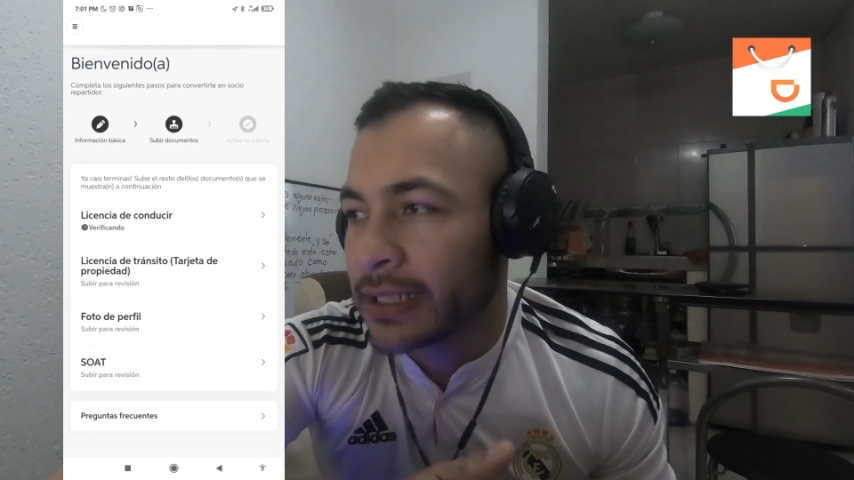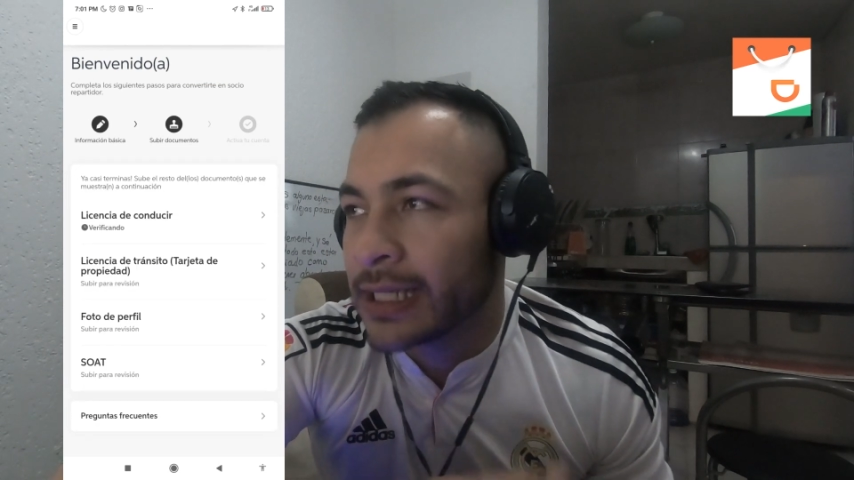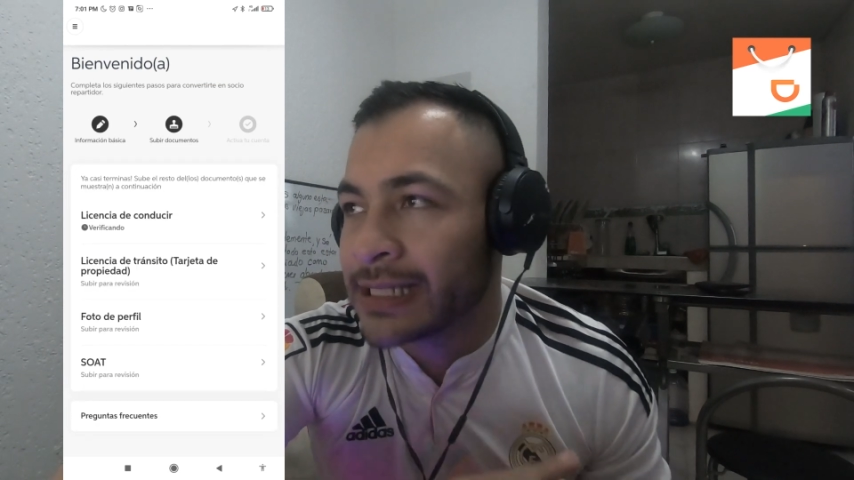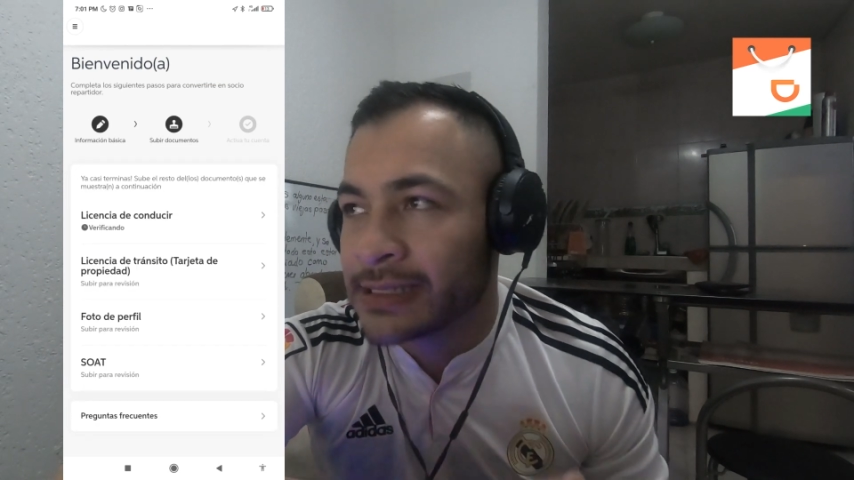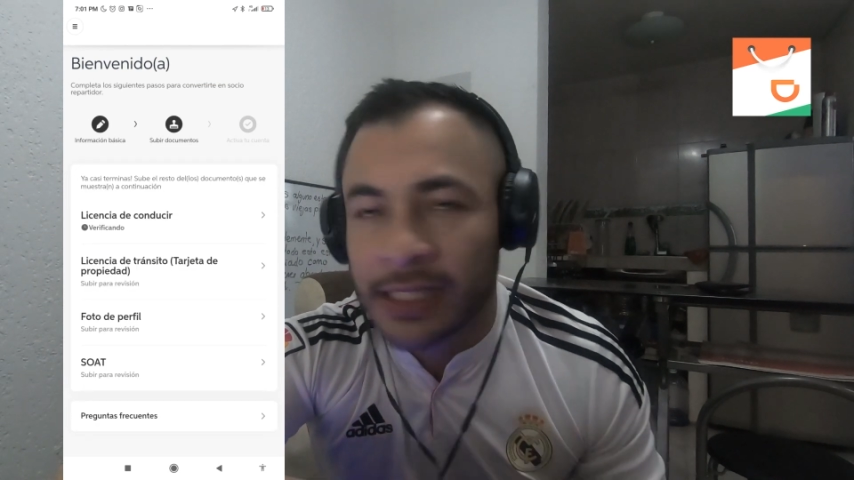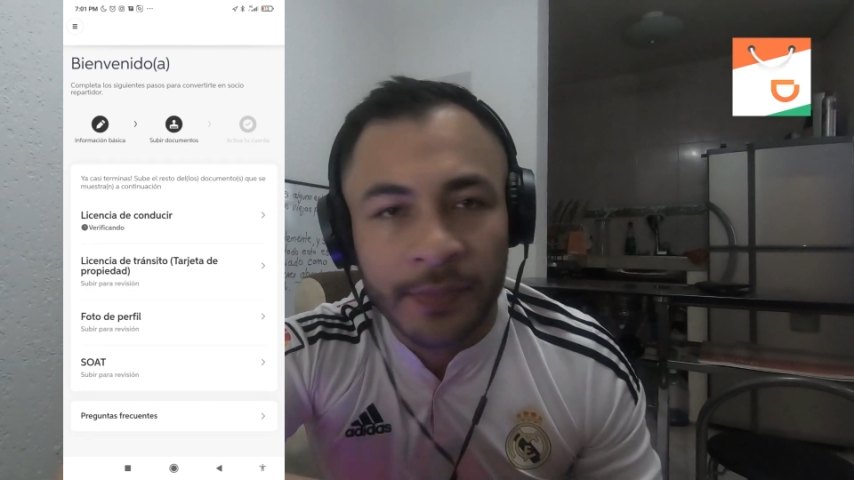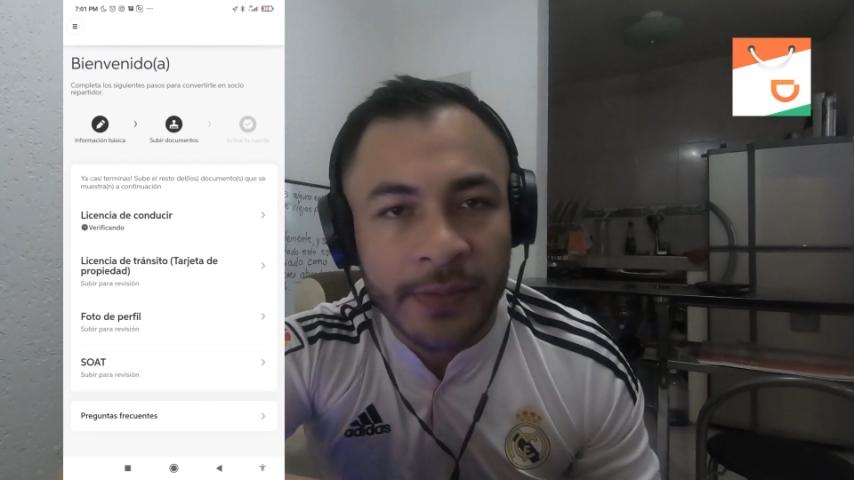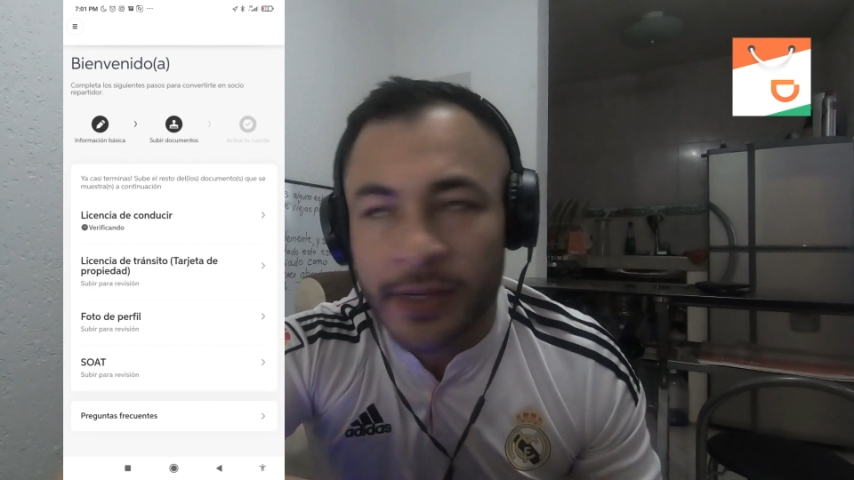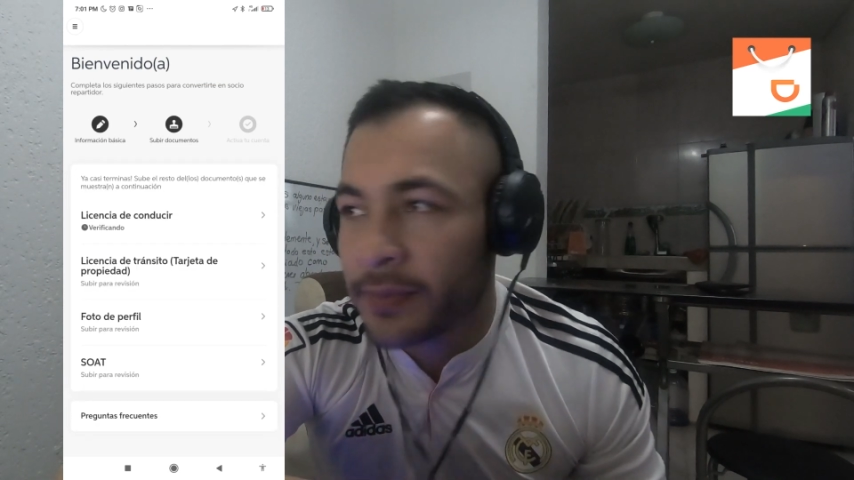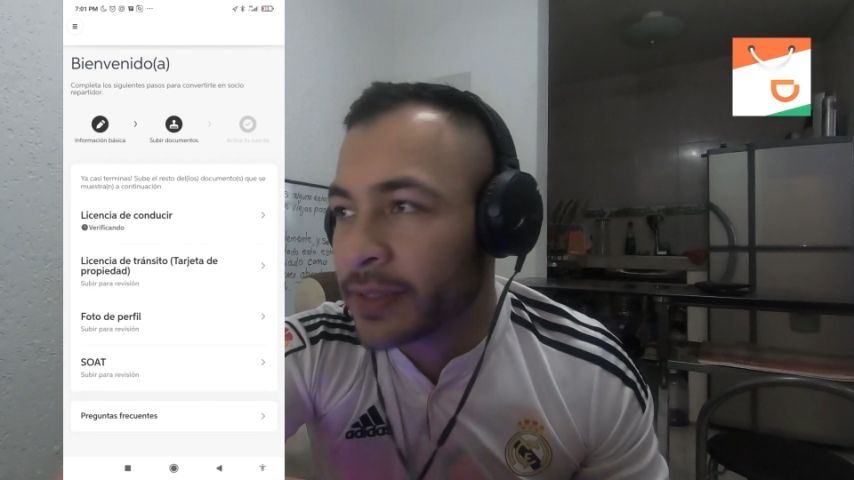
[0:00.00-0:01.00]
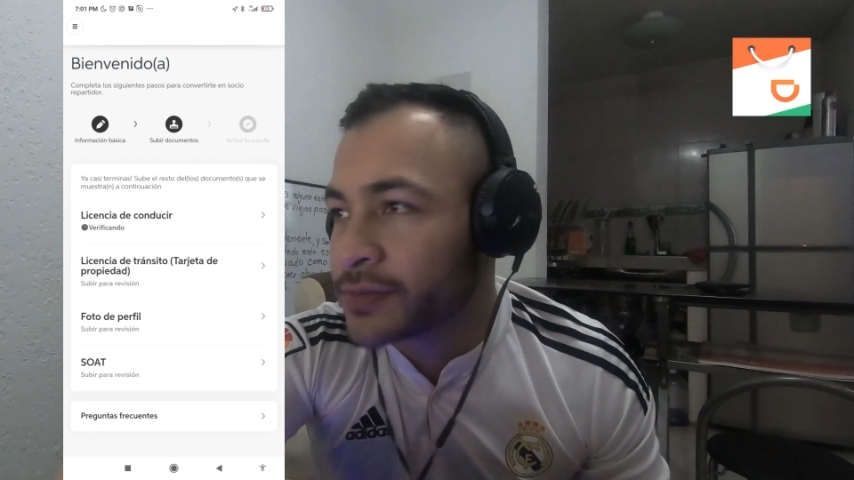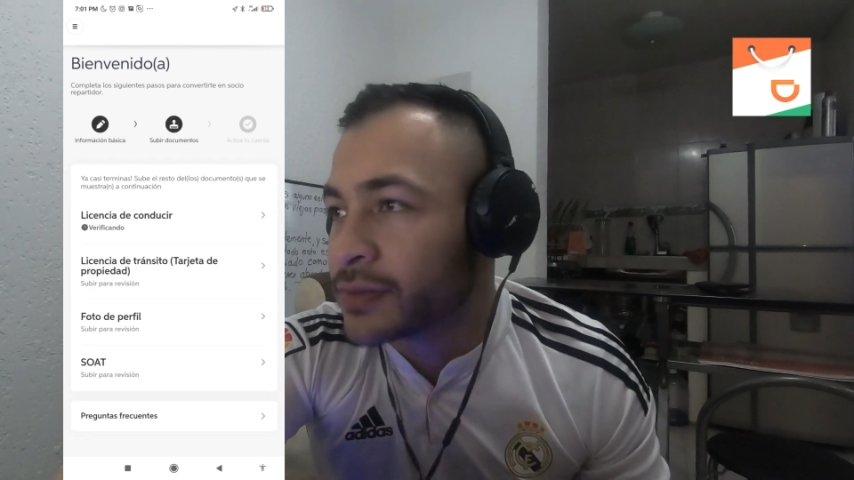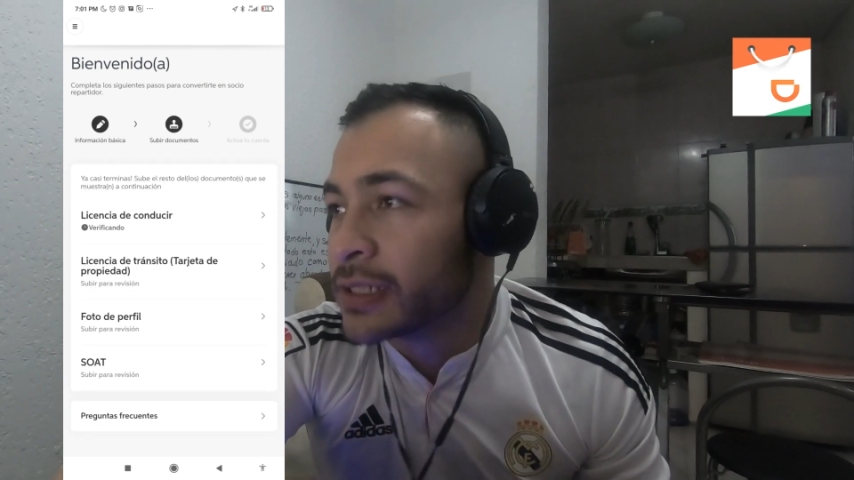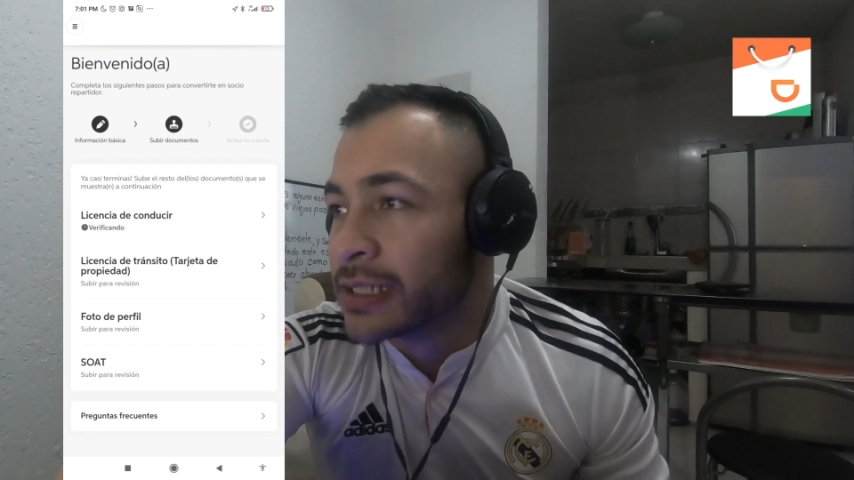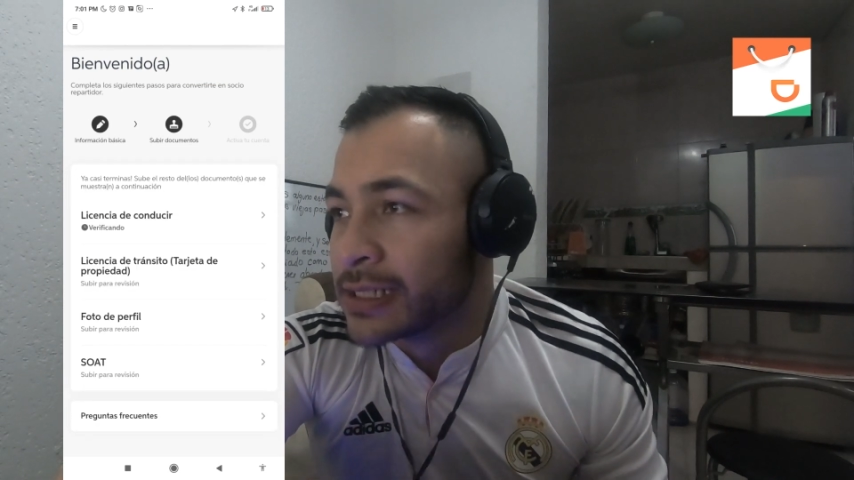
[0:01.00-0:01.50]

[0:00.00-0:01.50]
Ese es el primer paso.